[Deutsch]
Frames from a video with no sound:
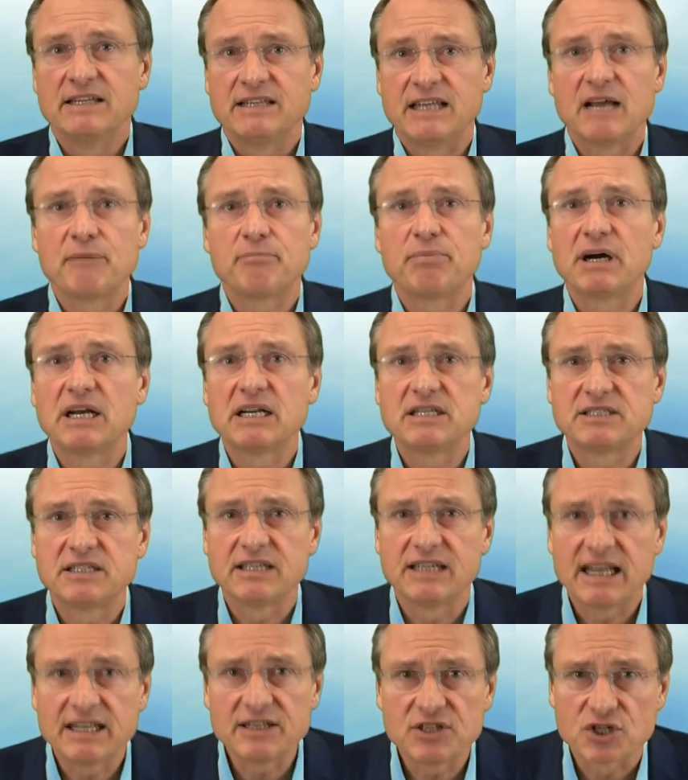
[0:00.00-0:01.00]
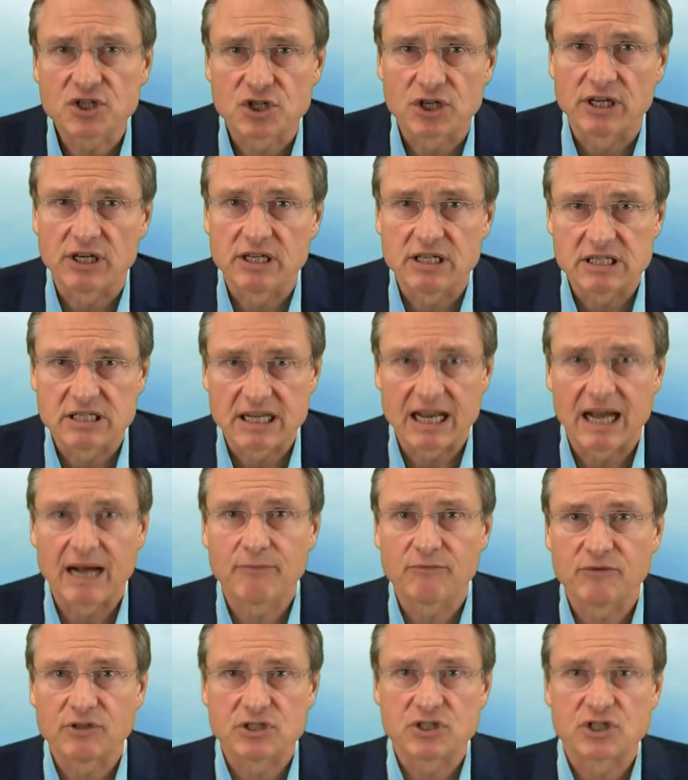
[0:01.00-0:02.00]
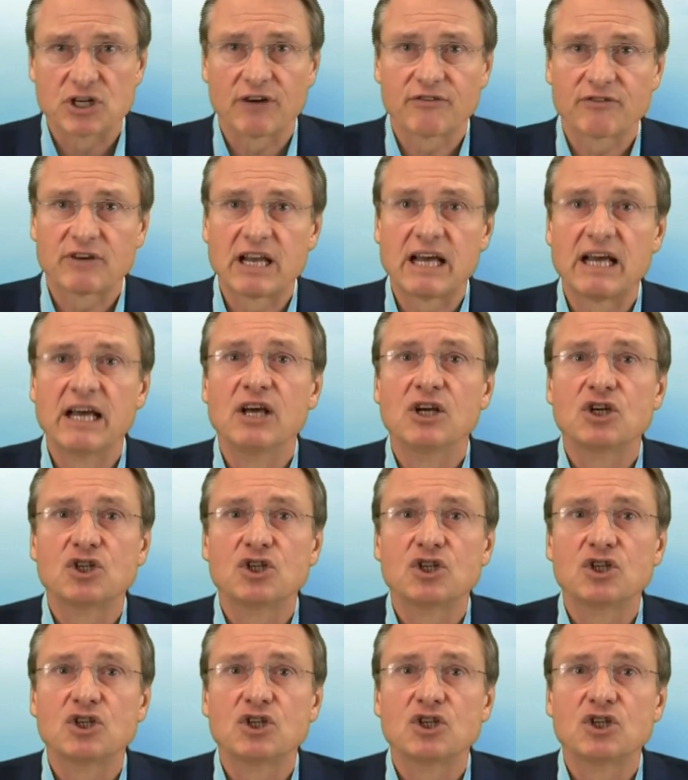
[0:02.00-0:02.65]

Der palästinensische Islamwissenschaftler